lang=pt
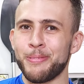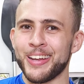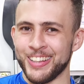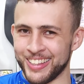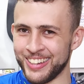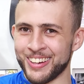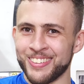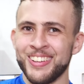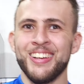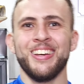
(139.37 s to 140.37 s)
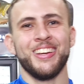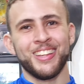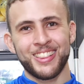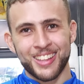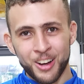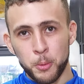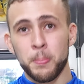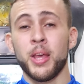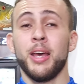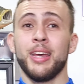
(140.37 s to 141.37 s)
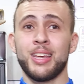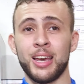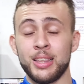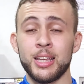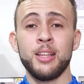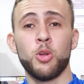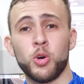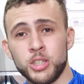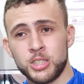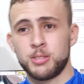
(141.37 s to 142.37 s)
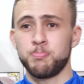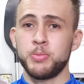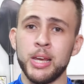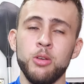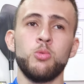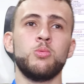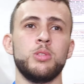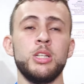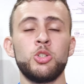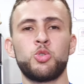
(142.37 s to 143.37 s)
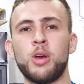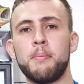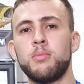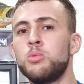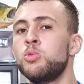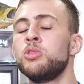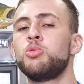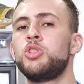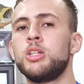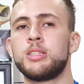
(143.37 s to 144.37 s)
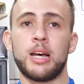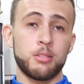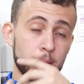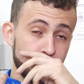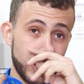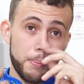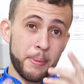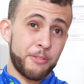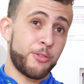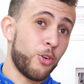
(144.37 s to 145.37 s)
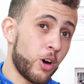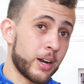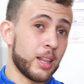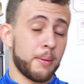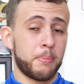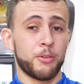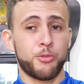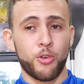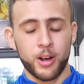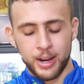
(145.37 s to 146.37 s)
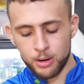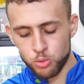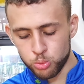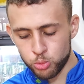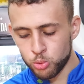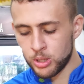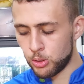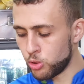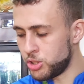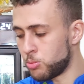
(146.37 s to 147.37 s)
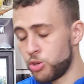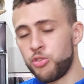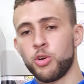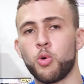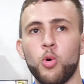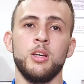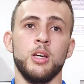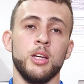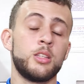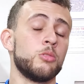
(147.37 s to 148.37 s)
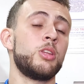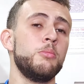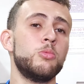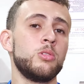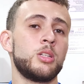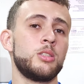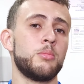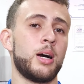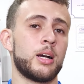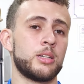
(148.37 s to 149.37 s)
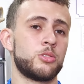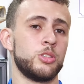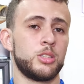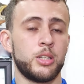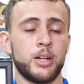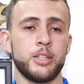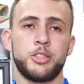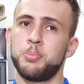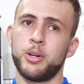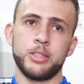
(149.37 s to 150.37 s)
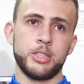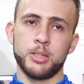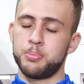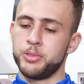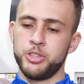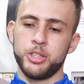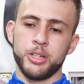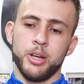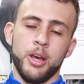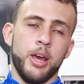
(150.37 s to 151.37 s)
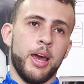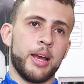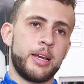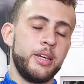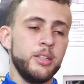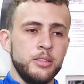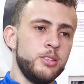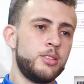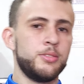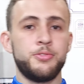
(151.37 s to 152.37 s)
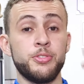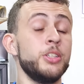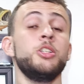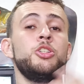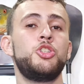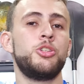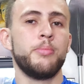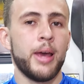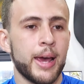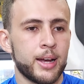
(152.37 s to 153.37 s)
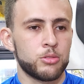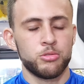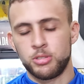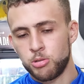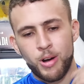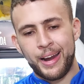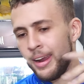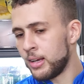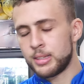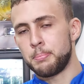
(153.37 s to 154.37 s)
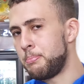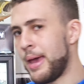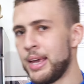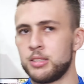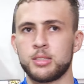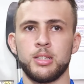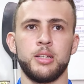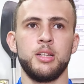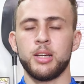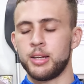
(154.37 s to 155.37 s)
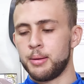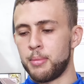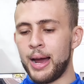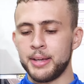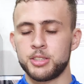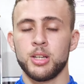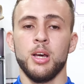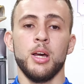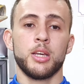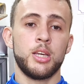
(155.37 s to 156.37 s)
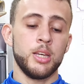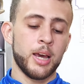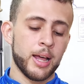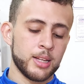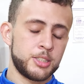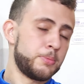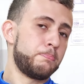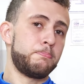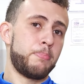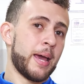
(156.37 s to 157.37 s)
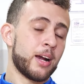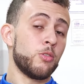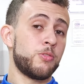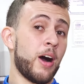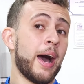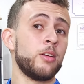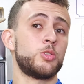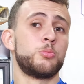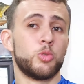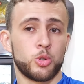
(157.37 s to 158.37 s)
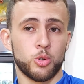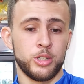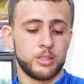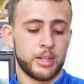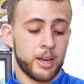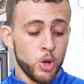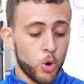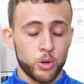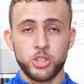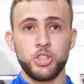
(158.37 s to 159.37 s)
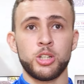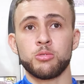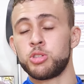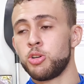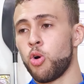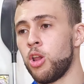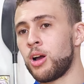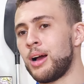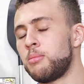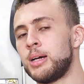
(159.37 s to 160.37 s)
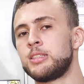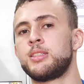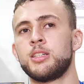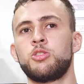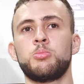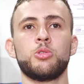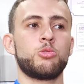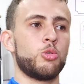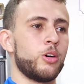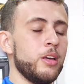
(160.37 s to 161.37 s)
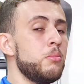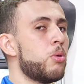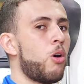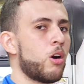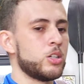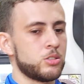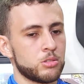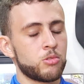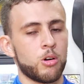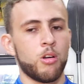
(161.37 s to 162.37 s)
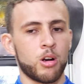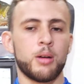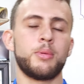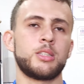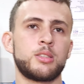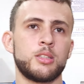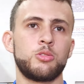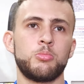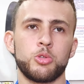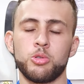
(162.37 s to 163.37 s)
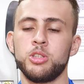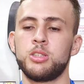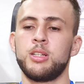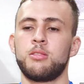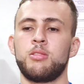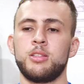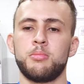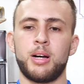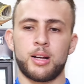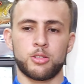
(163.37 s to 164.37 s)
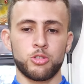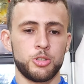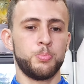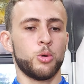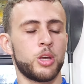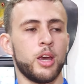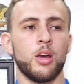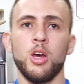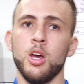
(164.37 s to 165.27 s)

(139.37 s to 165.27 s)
HP, entendeu? Então, quem tem dois tem um. Isso é muito utilizado também lá para fora. Lá para fora a cultura hoje modificou. Então tem muitas embarcações grandes, por exemplo, de é, 15, 20 metros, 40 pés que seria, né, mais, que elas pegam vários motores, né? Hoje em dia não se coloca mais tanto motor inboard, não coloca mais tanto motor de centro nas embarcações, porque